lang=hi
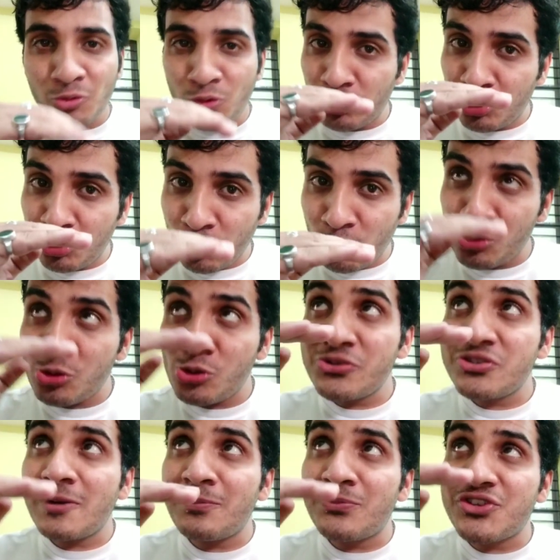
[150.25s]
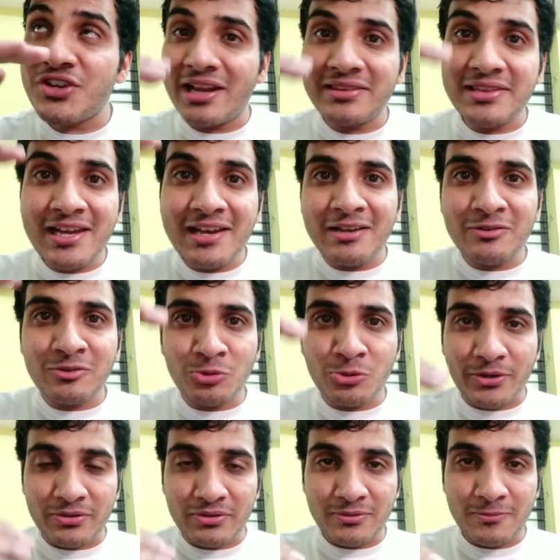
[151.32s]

तो सुरोह को जब चढ़ते हैं सुर